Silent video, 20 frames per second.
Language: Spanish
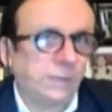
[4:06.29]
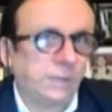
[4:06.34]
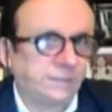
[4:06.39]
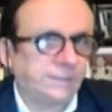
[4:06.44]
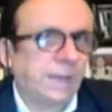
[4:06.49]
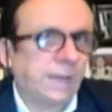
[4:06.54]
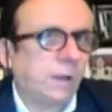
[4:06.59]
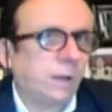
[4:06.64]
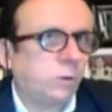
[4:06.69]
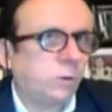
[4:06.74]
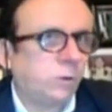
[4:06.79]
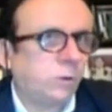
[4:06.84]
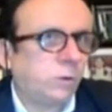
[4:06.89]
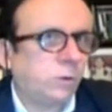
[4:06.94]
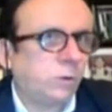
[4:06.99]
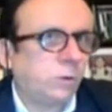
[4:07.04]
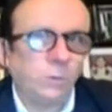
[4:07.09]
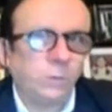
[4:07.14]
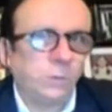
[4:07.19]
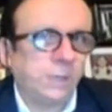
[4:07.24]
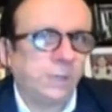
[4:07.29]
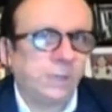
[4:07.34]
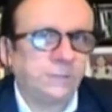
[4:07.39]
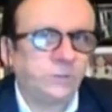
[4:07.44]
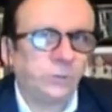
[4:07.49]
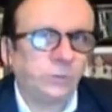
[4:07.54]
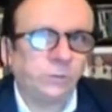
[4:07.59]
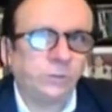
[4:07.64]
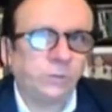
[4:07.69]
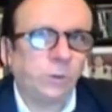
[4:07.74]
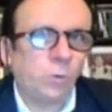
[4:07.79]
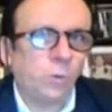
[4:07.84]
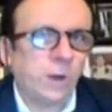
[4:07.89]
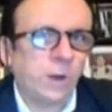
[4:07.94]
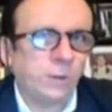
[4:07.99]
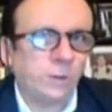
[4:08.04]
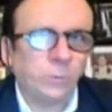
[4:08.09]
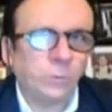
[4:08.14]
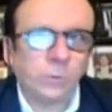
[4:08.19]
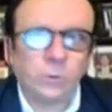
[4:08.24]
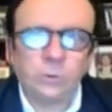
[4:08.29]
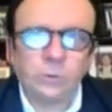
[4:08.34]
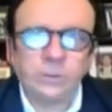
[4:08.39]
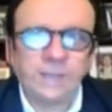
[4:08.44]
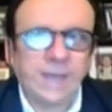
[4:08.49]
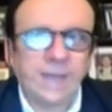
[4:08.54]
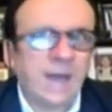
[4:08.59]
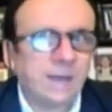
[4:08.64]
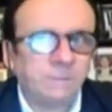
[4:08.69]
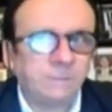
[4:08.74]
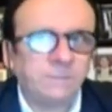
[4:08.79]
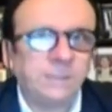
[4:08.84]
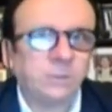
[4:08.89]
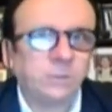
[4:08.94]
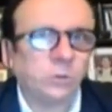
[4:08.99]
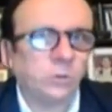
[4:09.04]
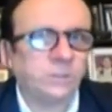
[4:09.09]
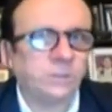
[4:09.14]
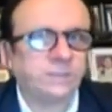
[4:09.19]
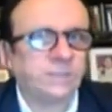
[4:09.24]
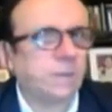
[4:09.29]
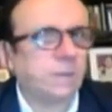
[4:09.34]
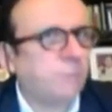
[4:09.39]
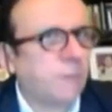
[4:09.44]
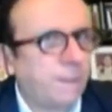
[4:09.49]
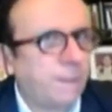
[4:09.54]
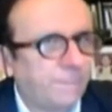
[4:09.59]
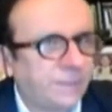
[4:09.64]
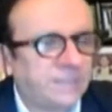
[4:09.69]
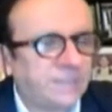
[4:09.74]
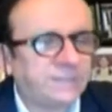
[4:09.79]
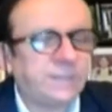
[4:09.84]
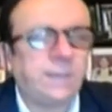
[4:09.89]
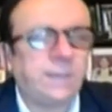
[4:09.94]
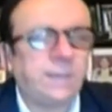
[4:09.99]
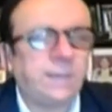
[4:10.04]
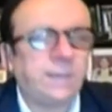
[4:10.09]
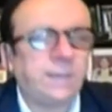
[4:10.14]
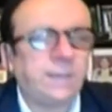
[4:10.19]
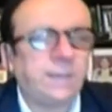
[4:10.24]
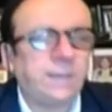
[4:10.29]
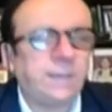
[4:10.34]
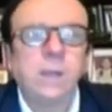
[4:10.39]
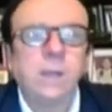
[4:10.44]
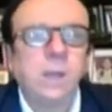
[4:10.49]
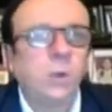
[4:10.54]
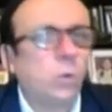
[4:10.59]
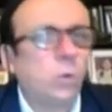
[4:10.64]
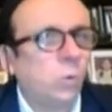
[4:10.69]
el Estado tiene la obligación de jugar un rol de árbitro, de estar más presente,